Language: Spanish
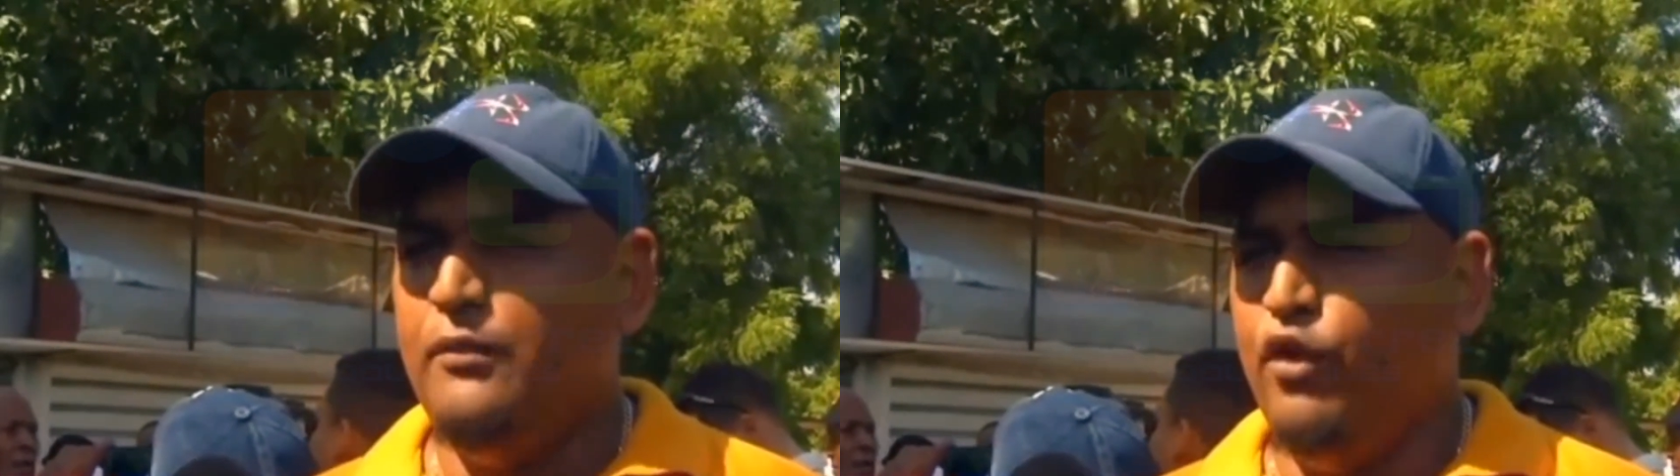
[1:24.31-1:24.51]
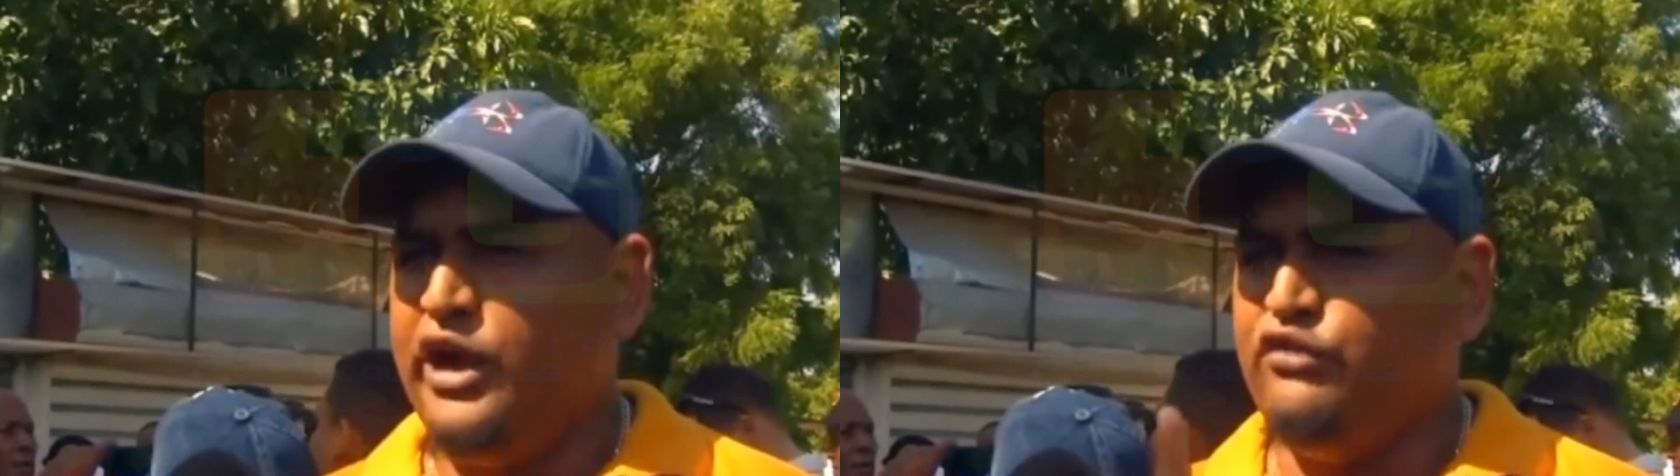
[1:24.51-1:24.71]

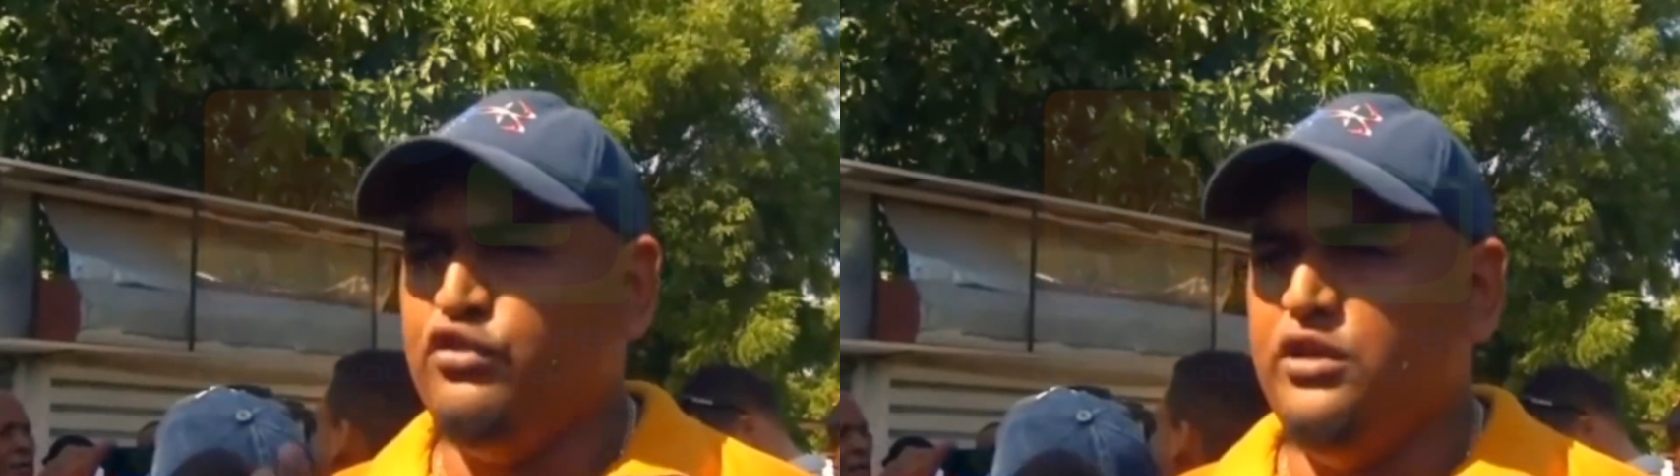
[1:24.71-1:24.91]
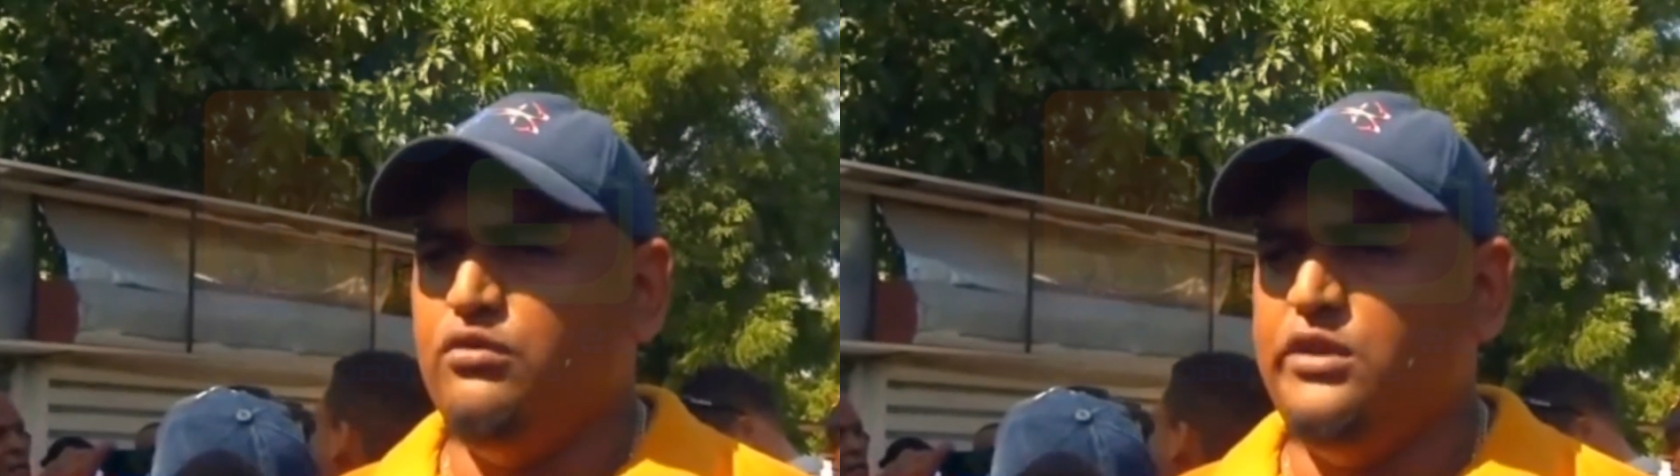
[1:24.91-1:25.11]
porque es
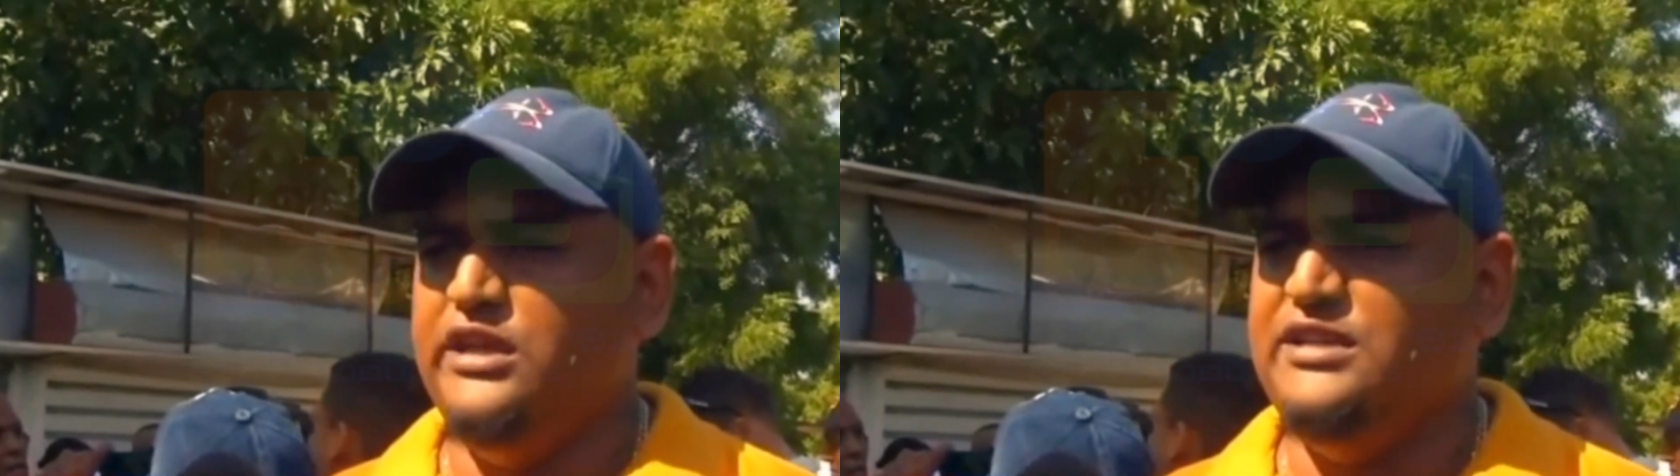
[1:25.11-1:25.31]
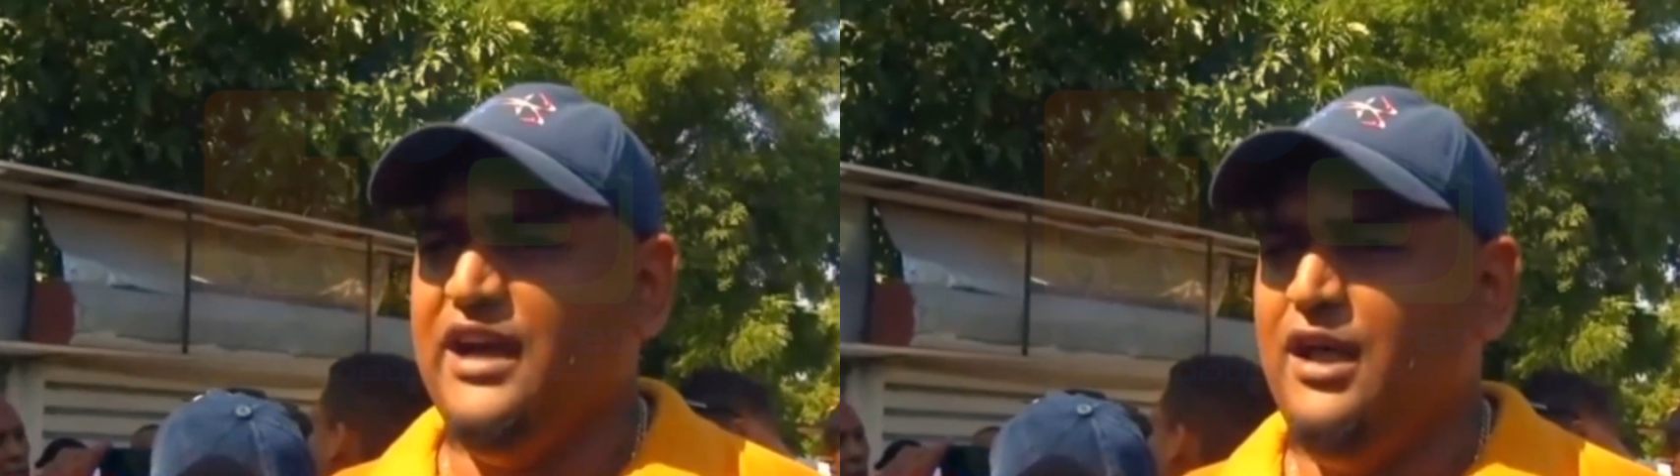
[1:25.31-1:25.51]
una
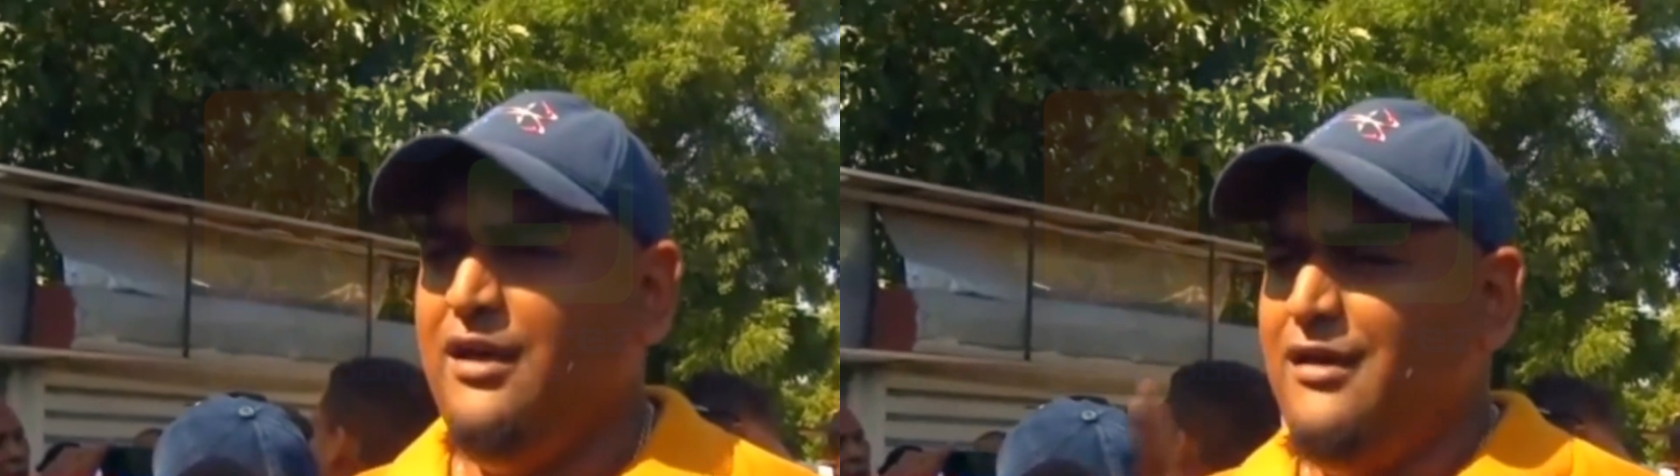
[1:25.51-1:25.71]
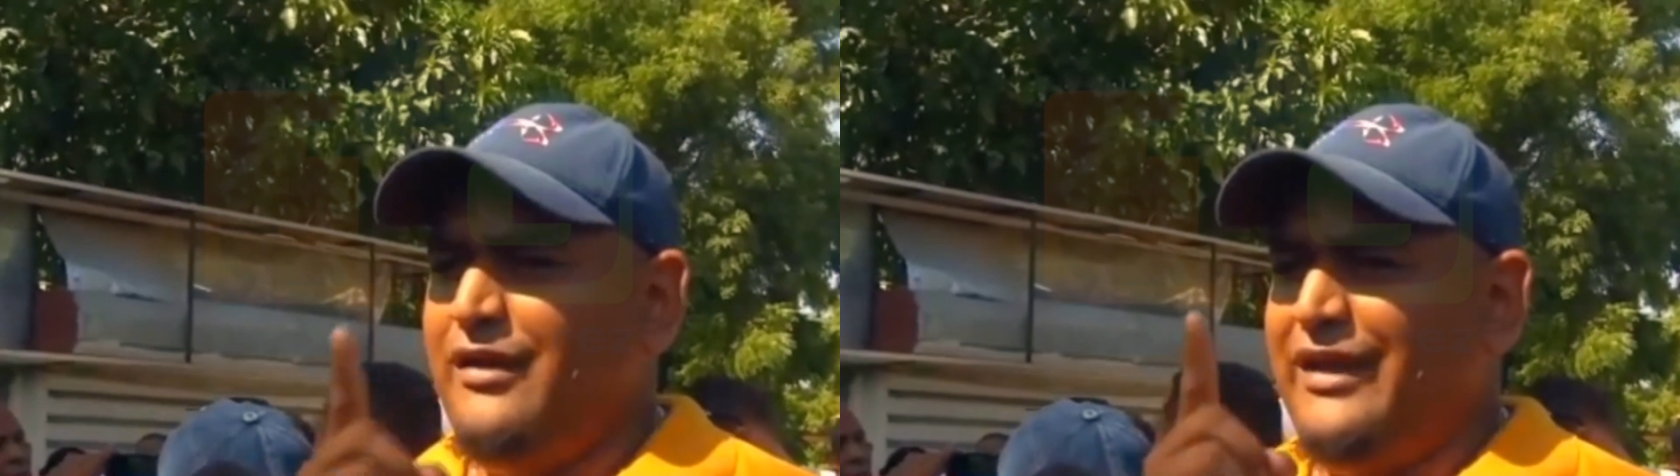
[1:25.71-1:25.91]
injusticia
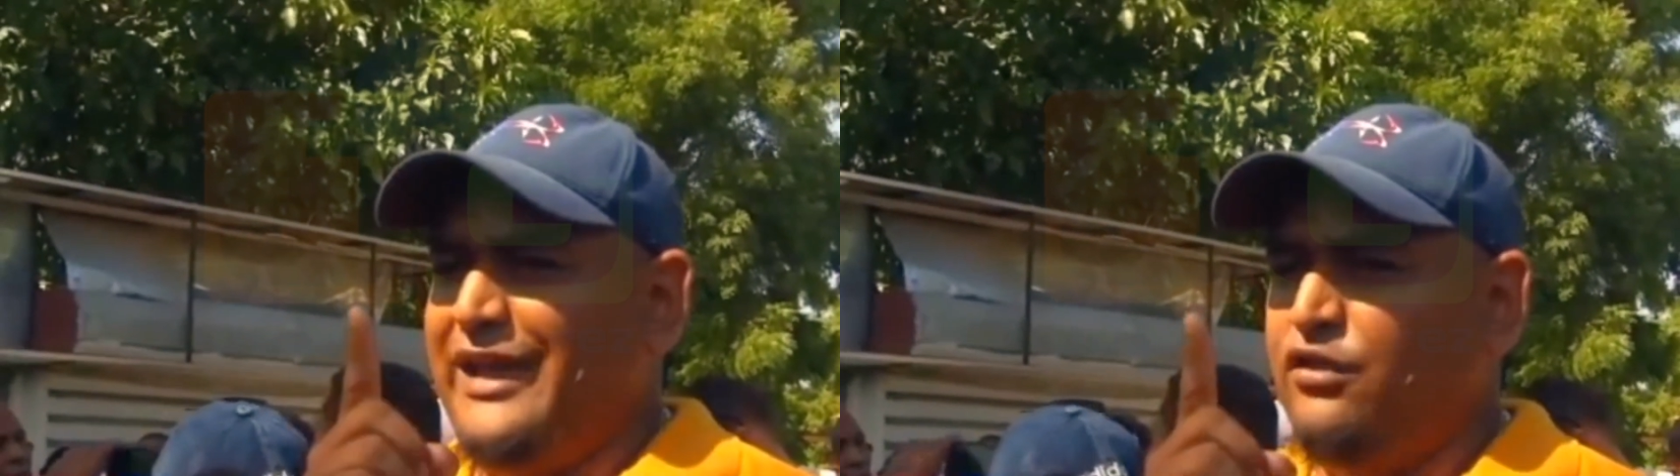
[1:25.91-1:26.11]
que